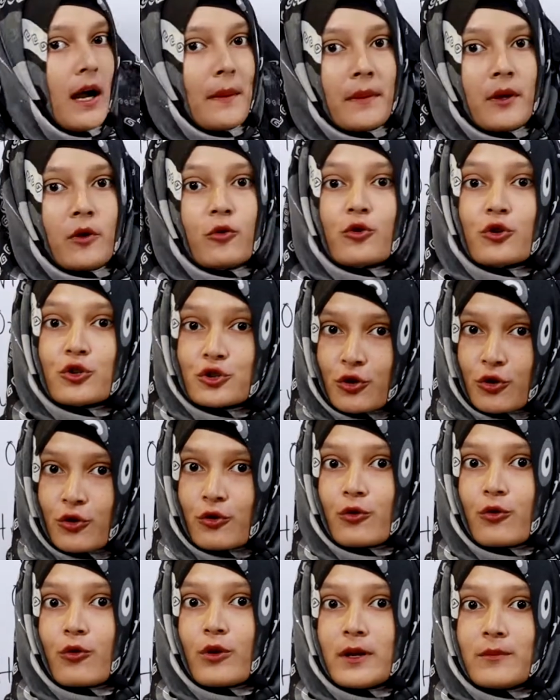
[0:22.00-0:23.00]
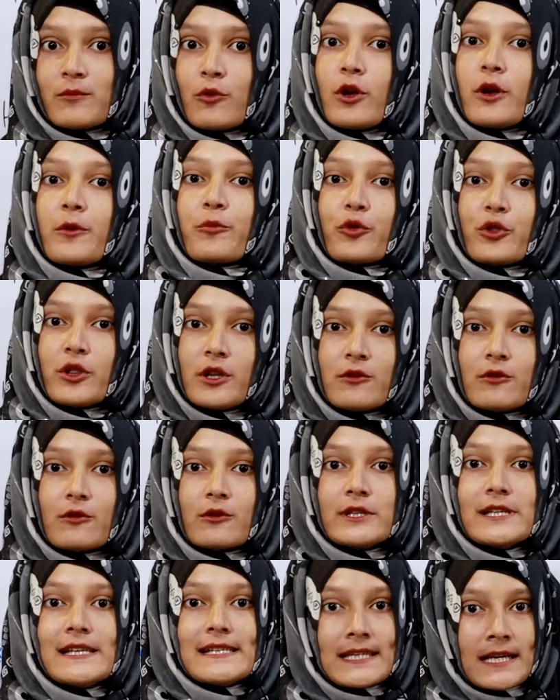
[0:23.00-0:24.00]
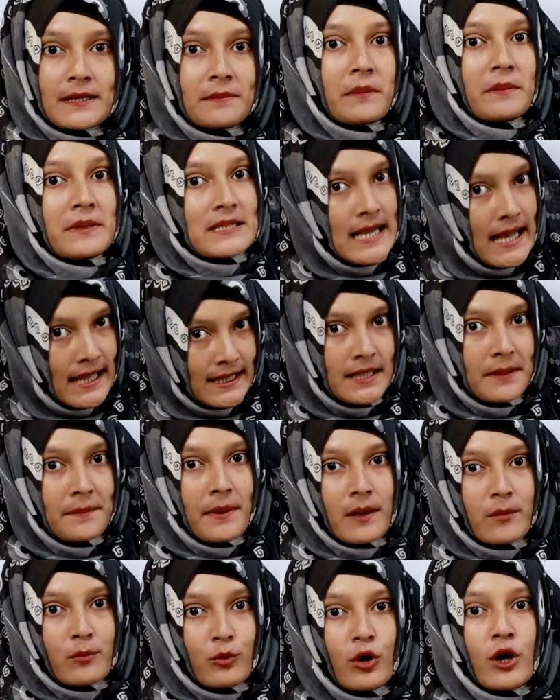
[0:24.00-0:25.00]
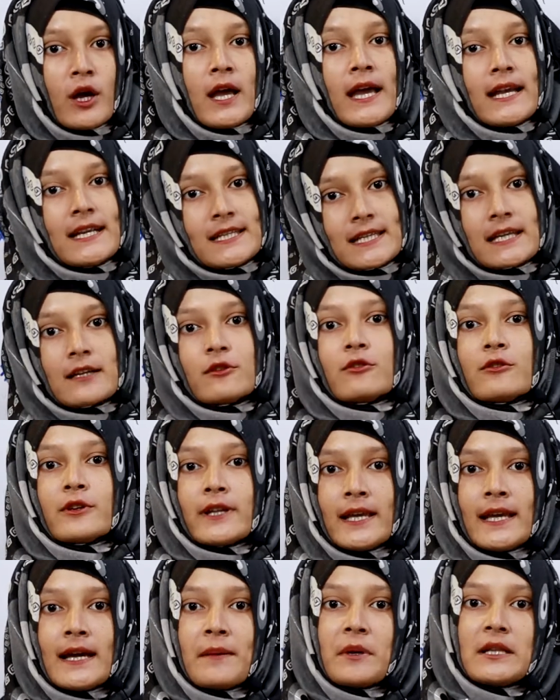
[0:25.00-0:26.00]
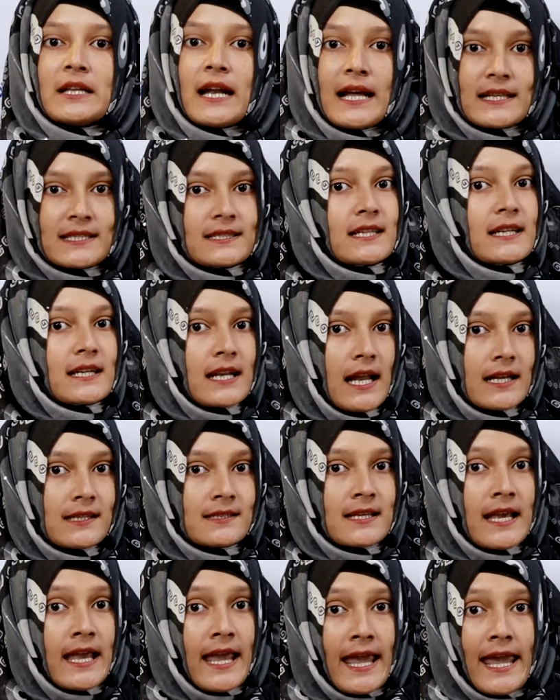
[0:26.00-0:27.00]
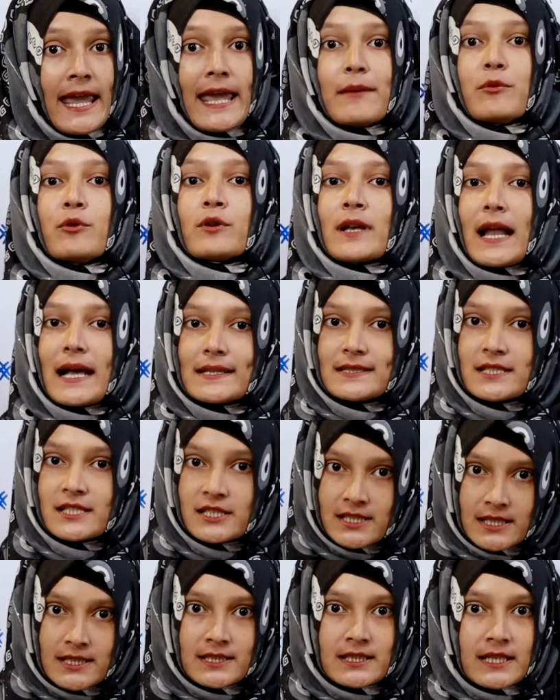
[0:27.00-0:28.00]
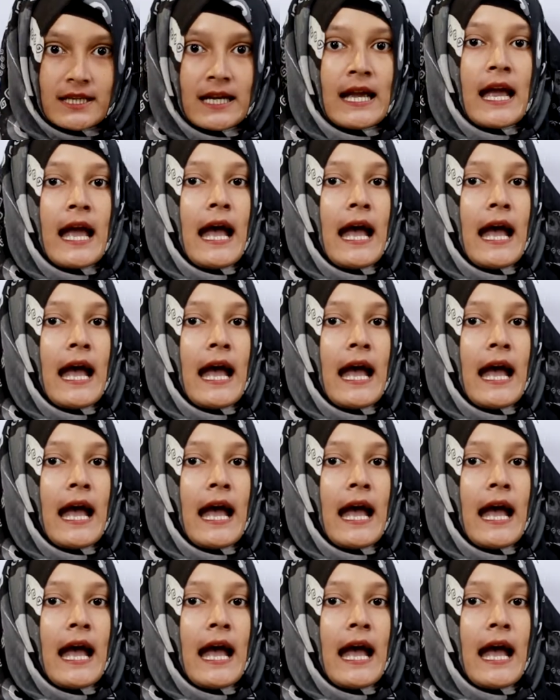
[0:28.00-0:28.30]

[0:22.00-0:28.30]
আমরা অনুসরণ করলে মৌলের প্রতীকগুলো ঠিকঠাকভাবে জানতে পারবো সেগুলো নিয়ে আমাদের আজকের ক্লাস এবং ক্লাসের শেষে